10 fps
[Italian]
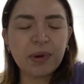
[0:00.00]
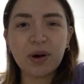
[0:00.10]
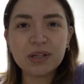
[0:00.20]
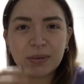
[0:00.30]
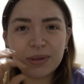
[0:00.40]

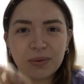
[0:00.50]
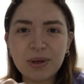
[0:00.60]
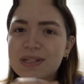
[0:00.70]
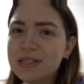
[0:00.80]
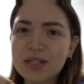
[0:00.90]
Però sapete
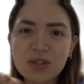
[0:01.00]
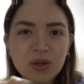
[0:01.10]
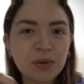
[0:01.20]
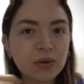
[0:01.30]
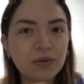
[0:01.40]
quella
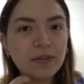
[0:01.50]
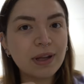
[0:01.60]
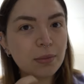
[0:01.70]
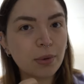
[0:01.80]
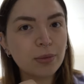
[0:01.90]
sensazione quando vi
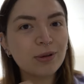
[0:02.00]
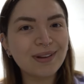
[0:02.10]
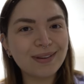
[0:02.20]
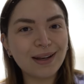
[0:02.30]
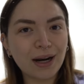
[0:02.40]
viene proprio
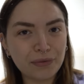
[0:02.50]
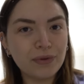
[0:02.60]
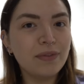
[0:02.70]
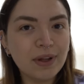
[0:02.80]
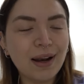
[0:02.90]
da
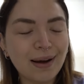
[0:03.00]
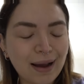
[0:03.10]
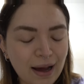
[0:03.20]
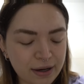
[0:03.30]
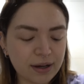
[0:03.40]
tirarvi via la
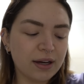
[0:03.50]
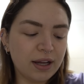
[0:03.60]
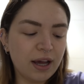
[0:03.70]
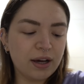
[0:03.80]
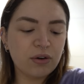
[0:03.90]

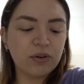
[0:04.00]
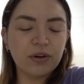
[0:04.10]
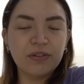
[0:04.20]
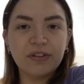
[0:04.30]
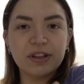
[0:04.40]
carne,
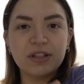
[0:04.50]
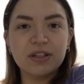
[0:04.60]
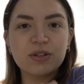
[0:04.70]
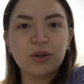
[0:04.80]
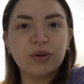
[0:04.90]
ecco,
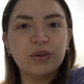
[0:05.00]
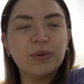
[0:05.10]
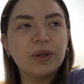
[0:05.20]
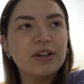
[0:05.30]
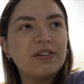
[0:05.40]
infatti sto
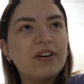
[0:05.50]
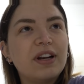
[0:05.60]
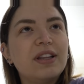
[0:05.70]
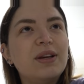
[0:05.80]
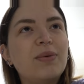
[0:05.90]
continuando a
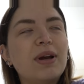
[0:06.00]
fare di